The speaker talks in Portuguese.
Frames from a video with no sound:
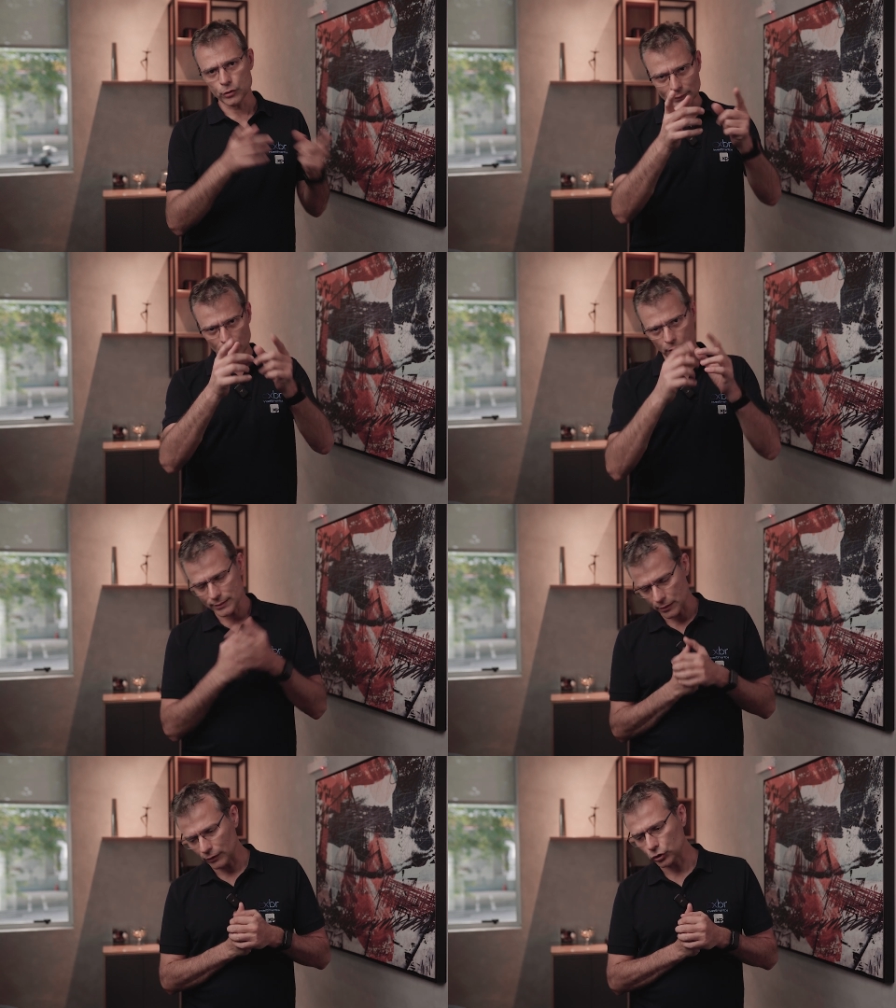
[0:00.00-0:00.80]
E outra
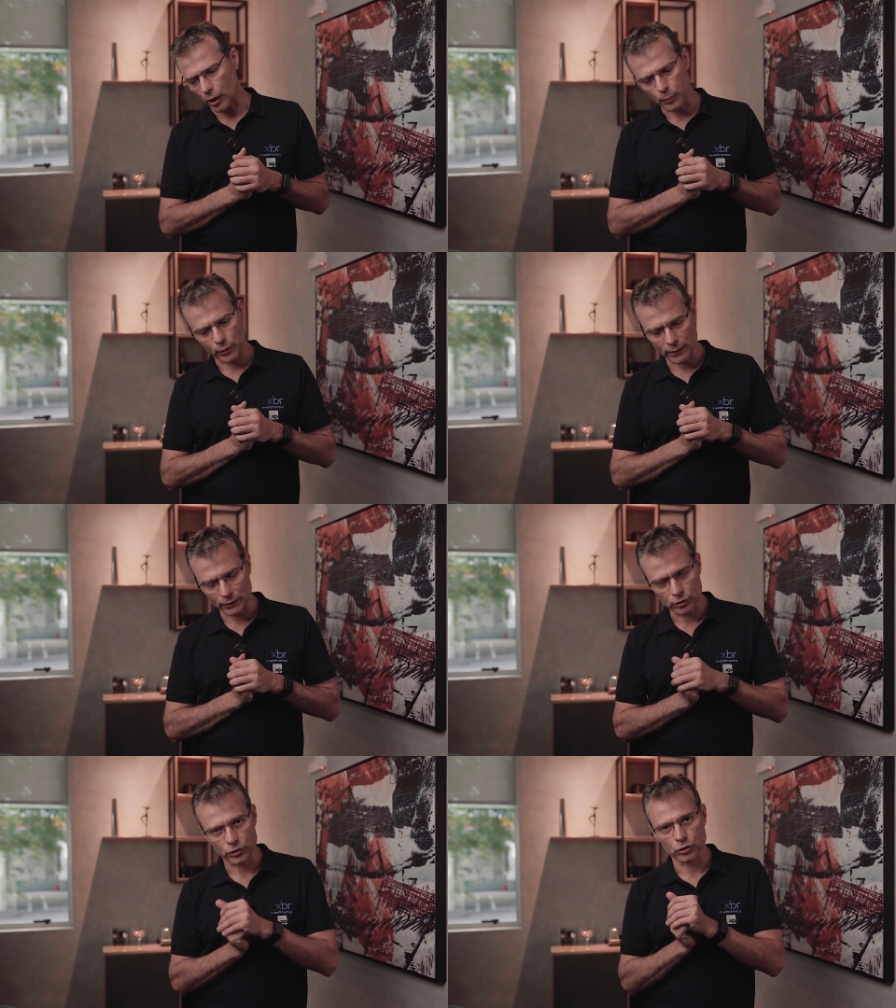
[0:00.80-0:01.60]
coisa que eu acho que é
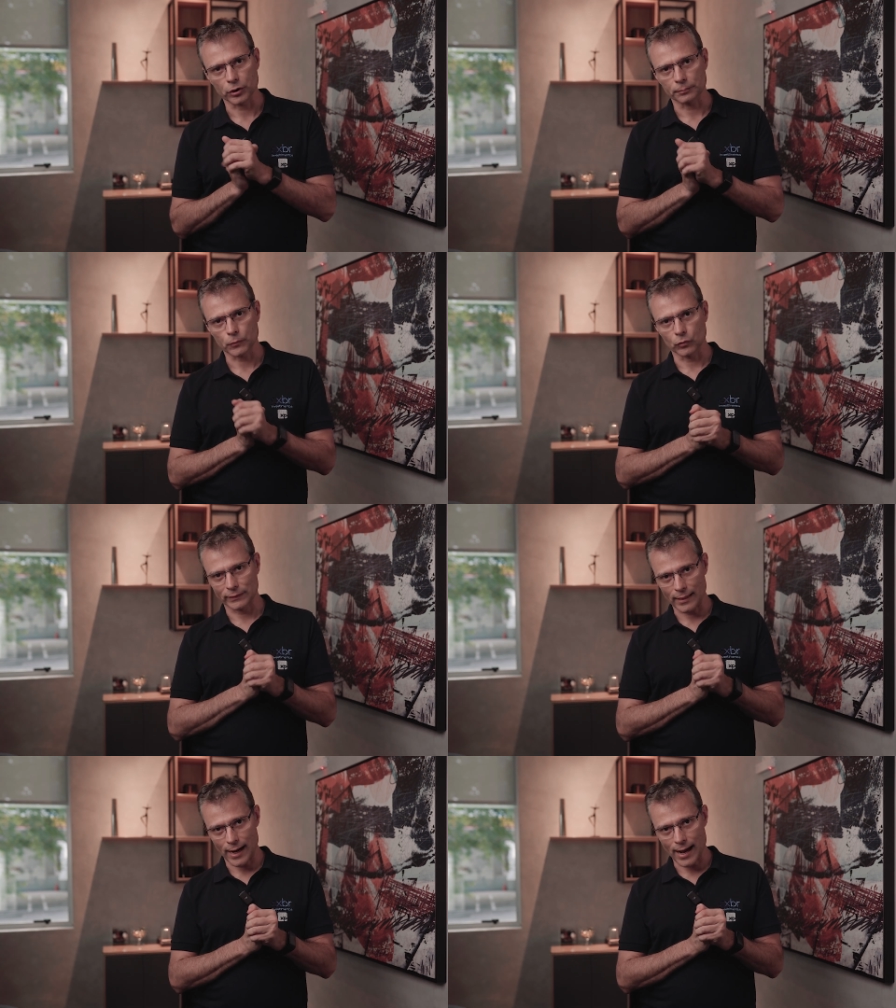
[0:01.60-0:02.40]
importante a gente
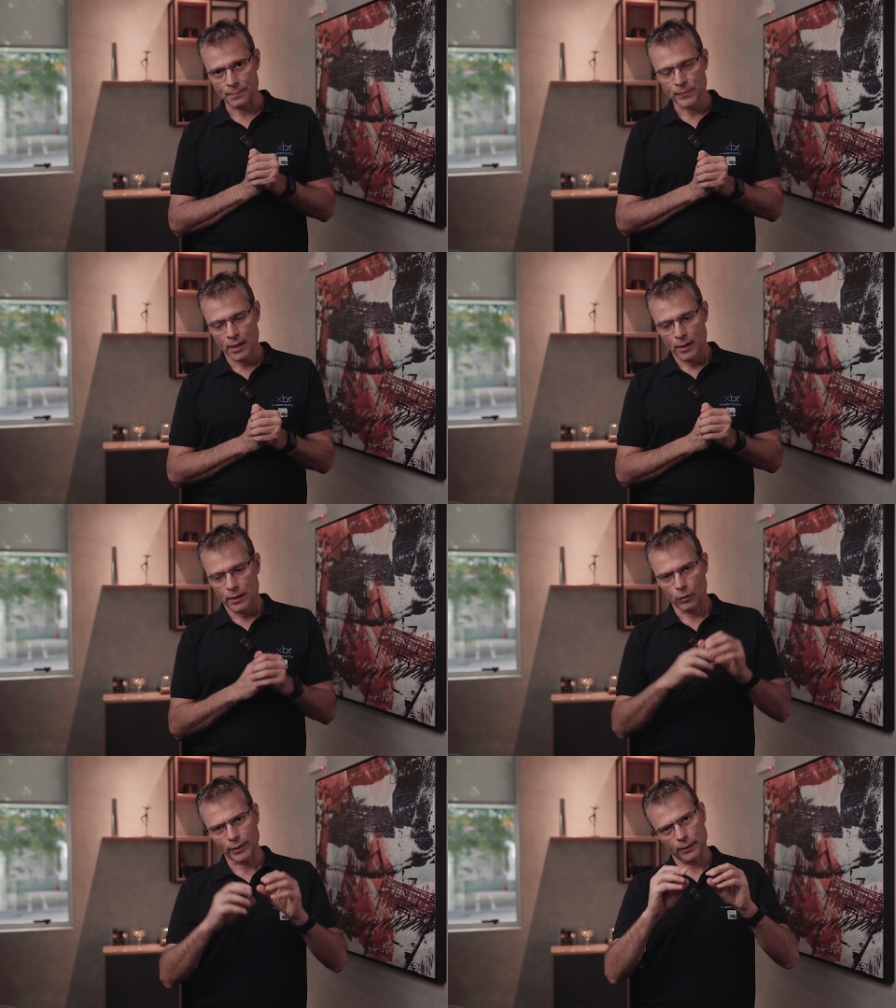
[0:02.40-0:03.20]
considerar
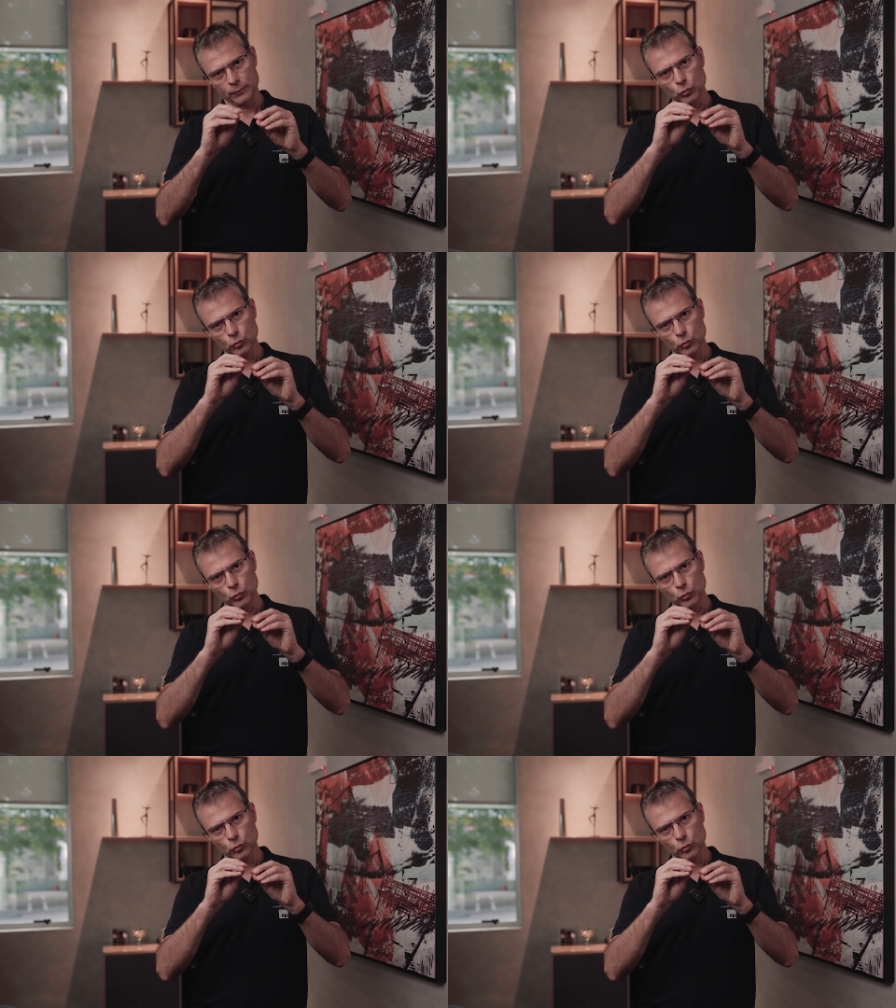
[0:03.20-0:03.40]
é o que?